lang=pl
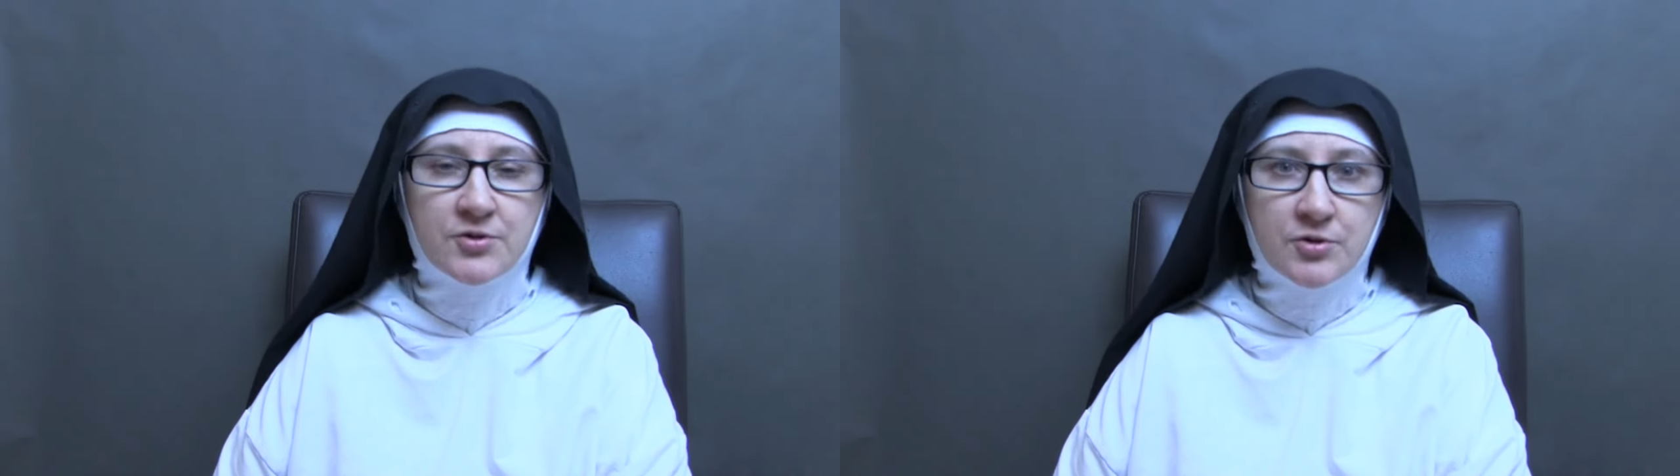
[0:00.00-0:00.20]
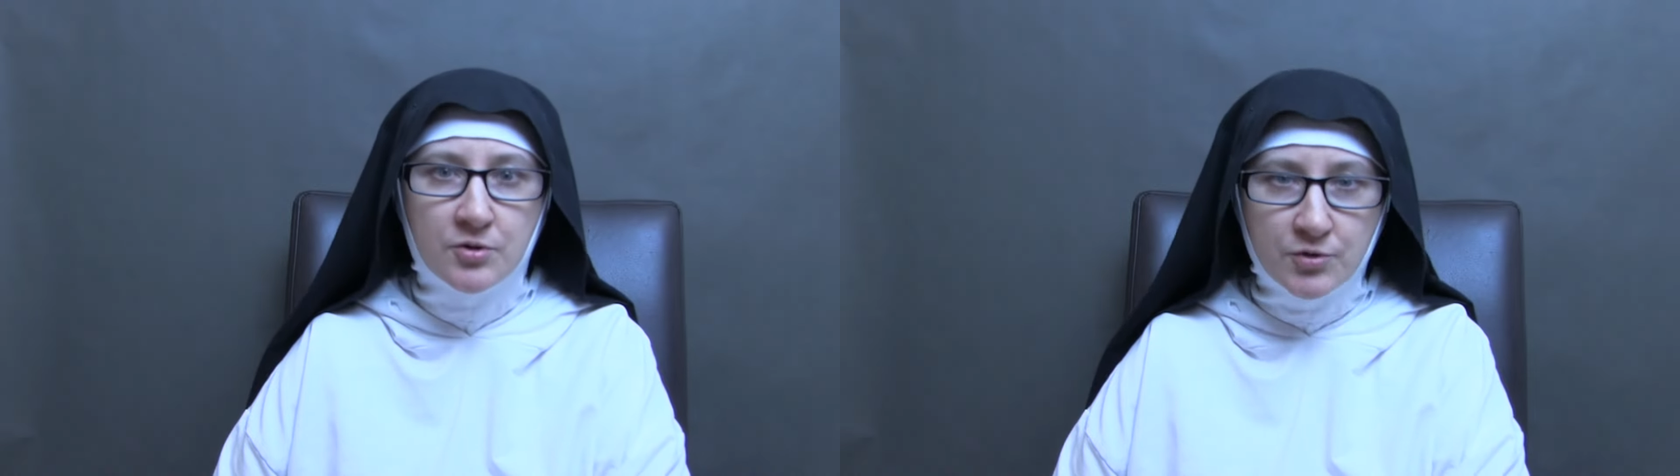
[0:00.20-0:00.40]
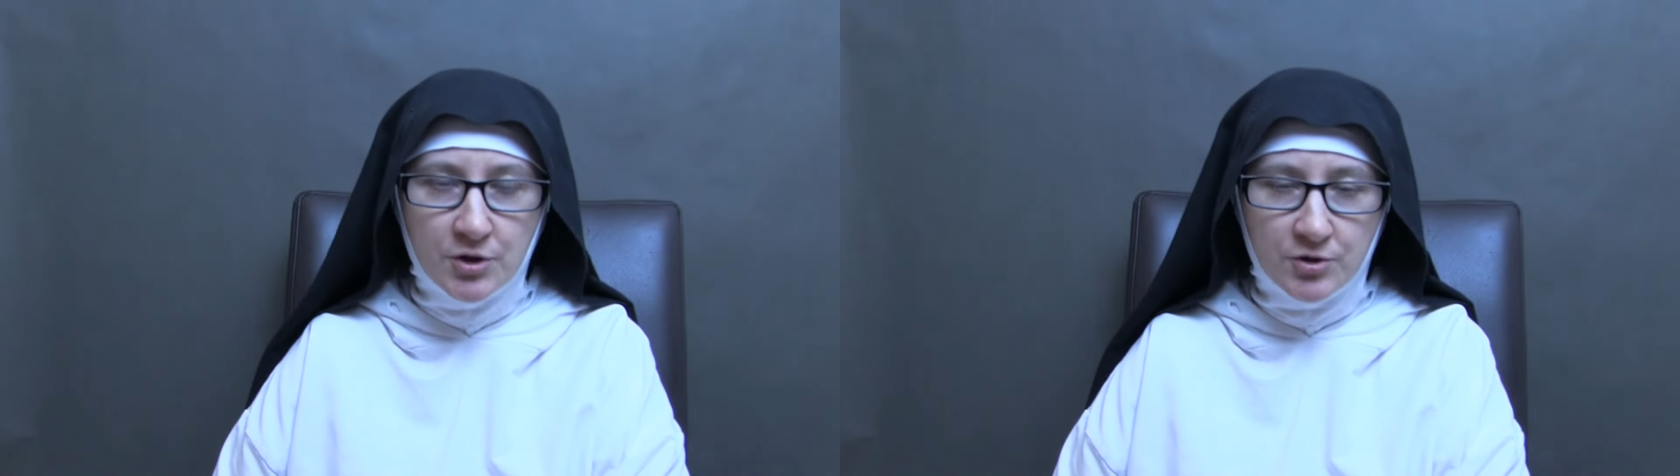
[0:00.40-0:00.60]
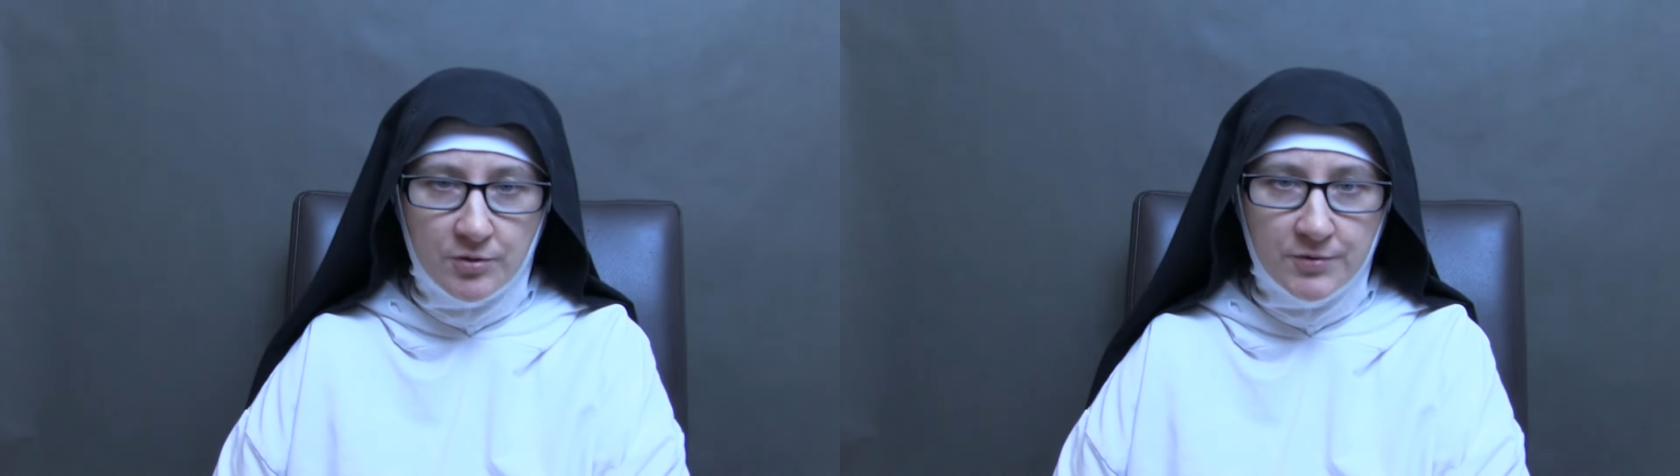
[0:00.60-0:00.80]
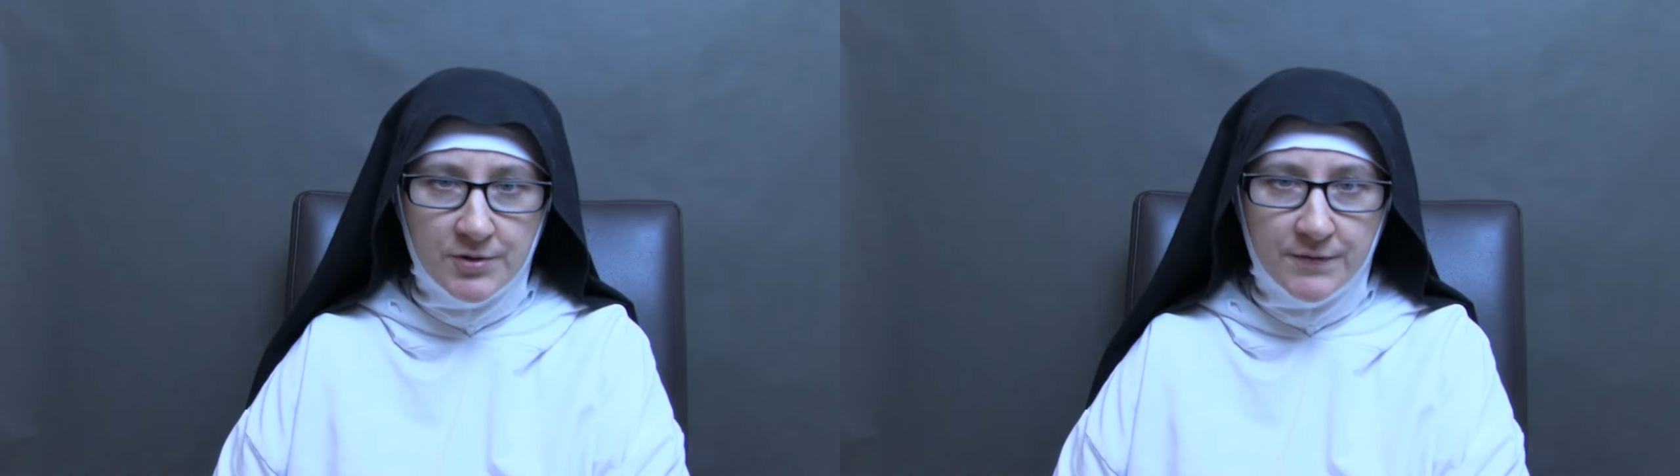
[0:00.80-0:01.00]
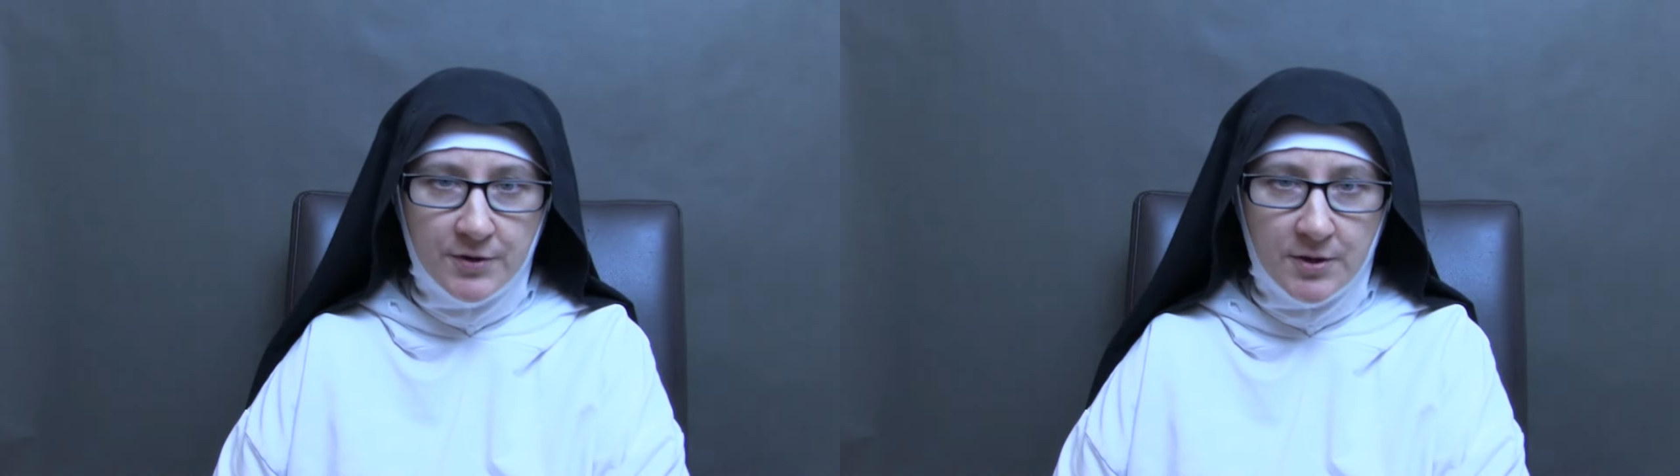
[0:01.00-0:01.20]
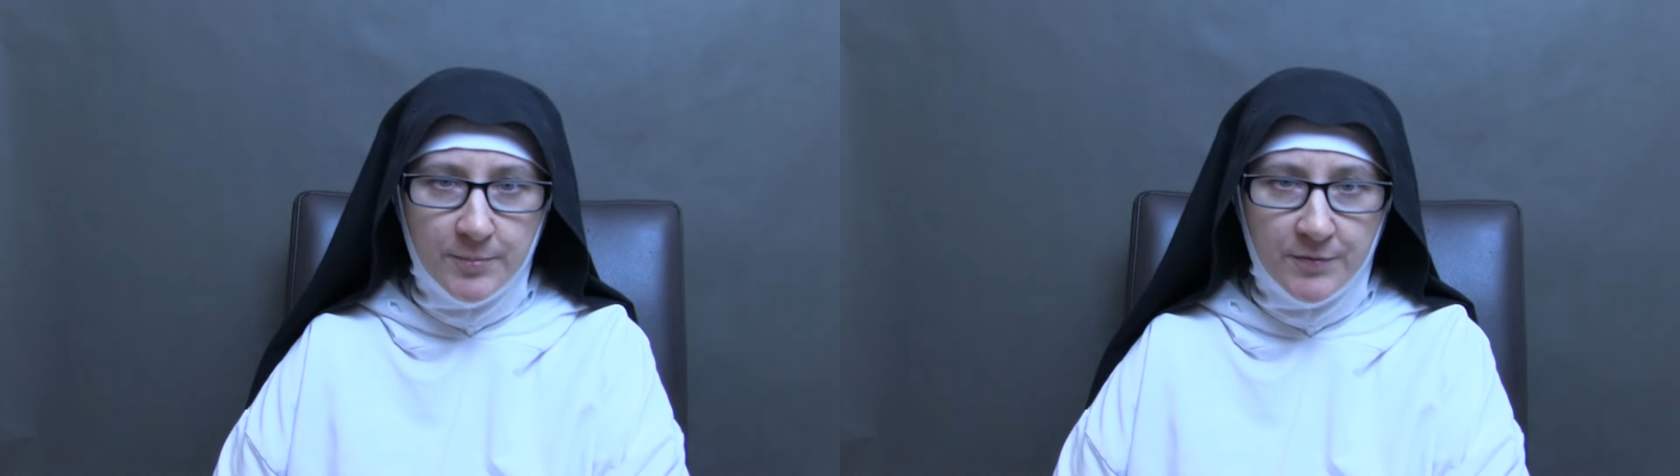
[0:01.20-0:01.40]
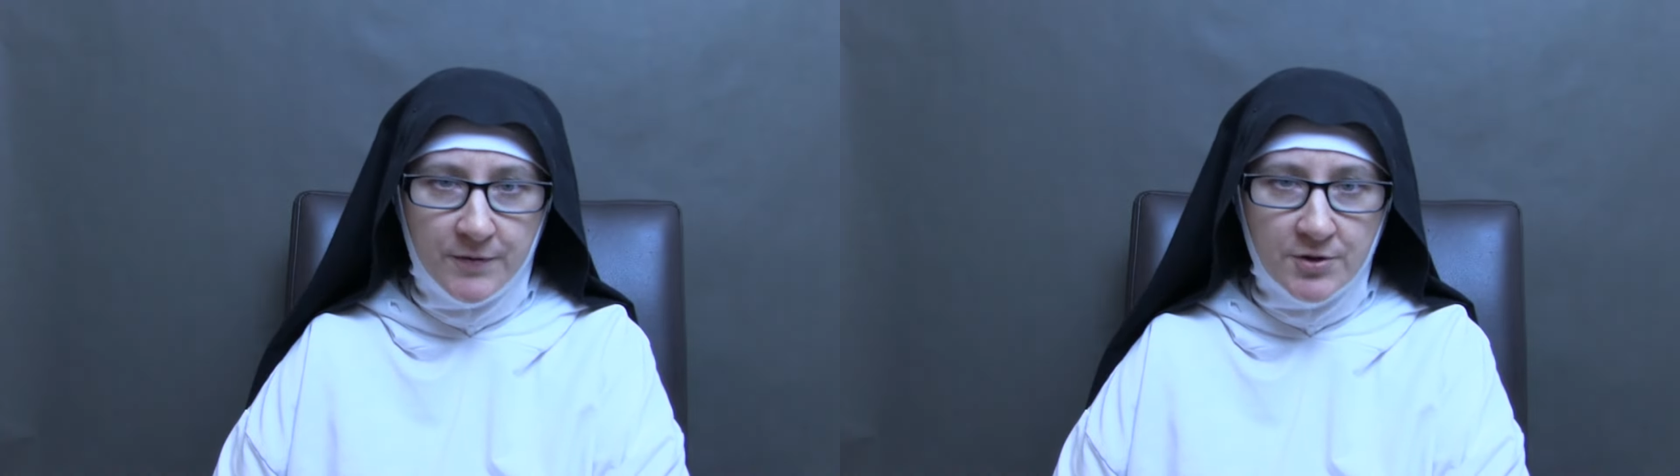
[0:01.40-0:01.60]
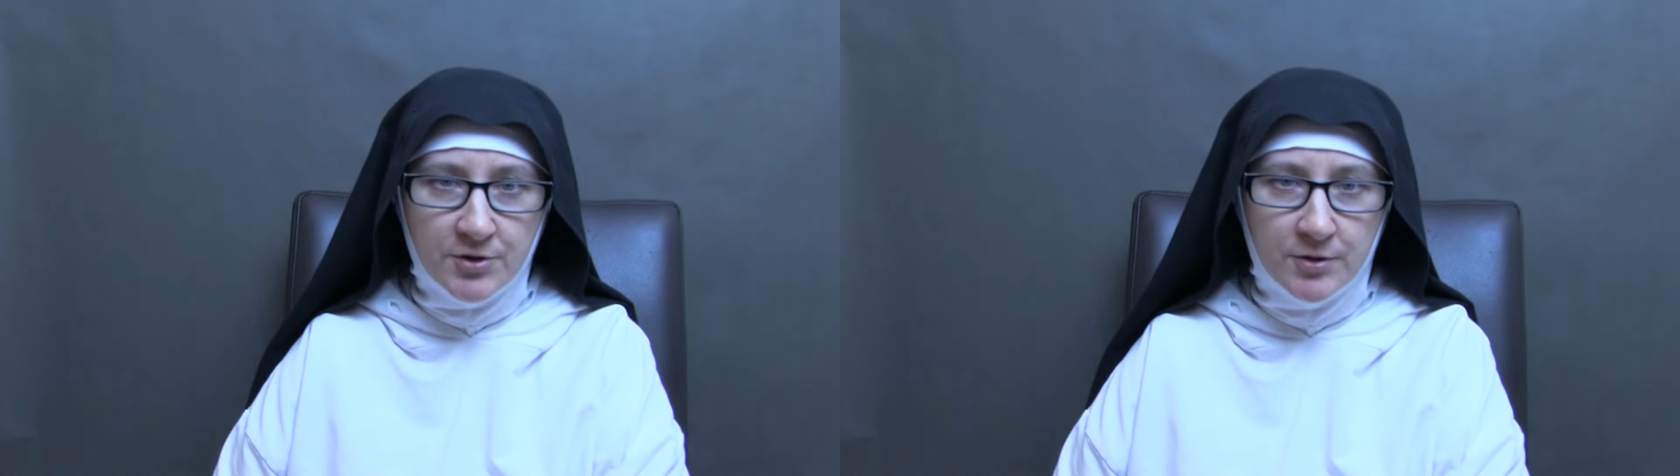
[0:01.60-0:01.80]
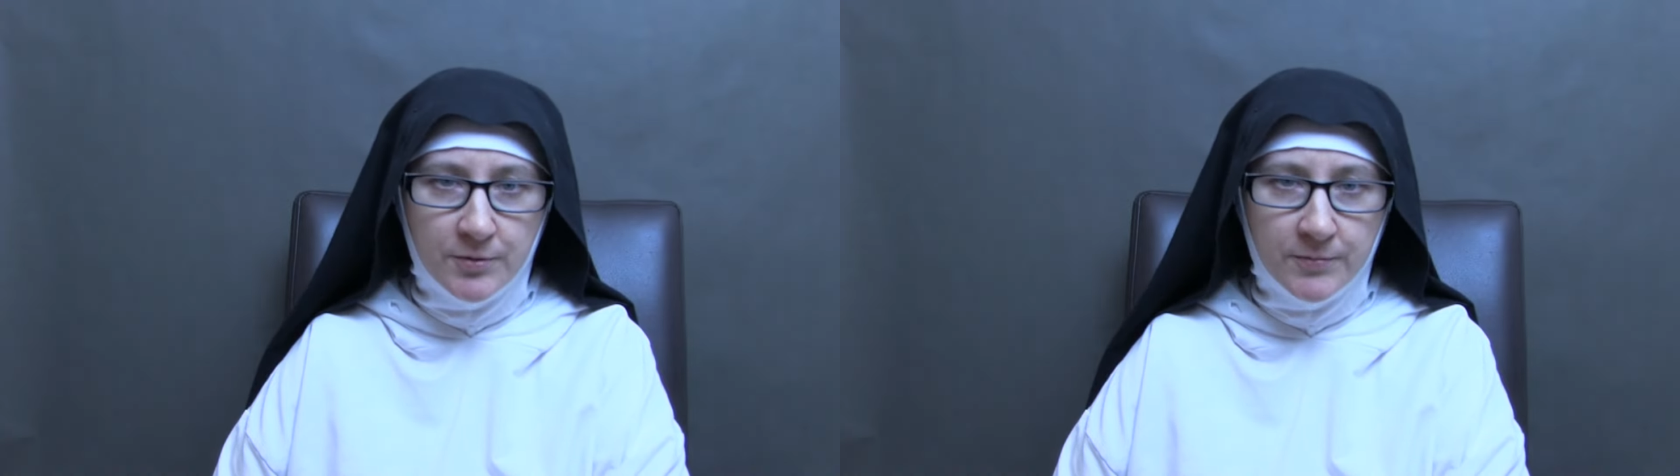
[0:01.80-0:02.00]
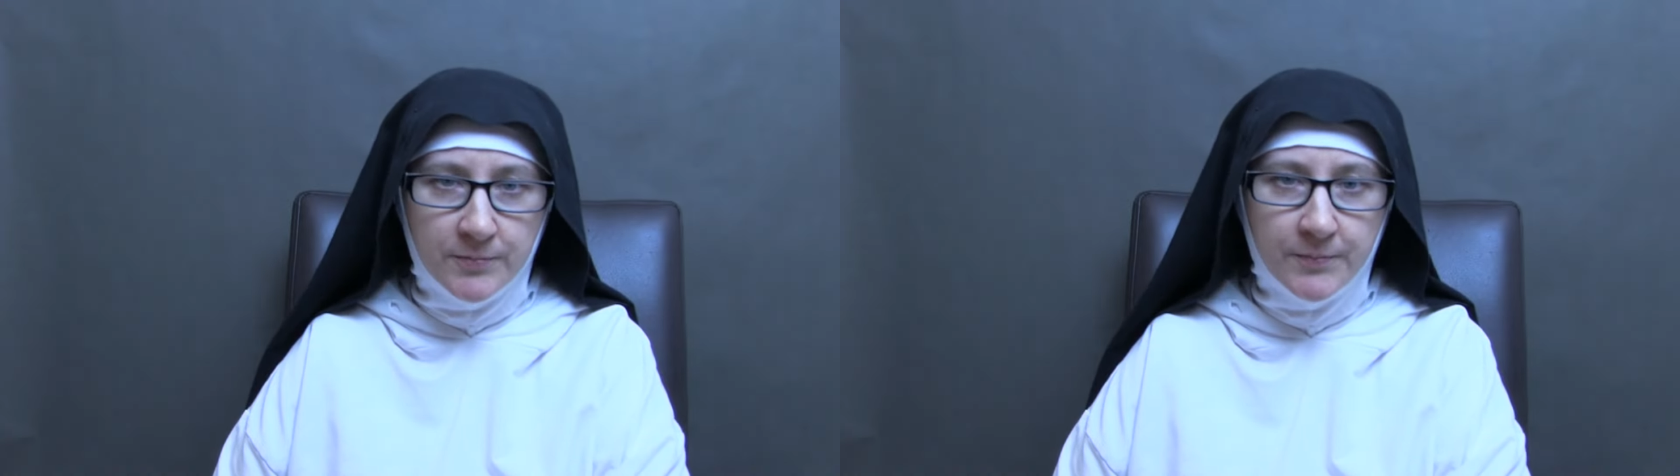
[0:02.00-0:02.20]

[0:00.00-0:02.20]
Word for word: są rzeczą niezwykle poważną,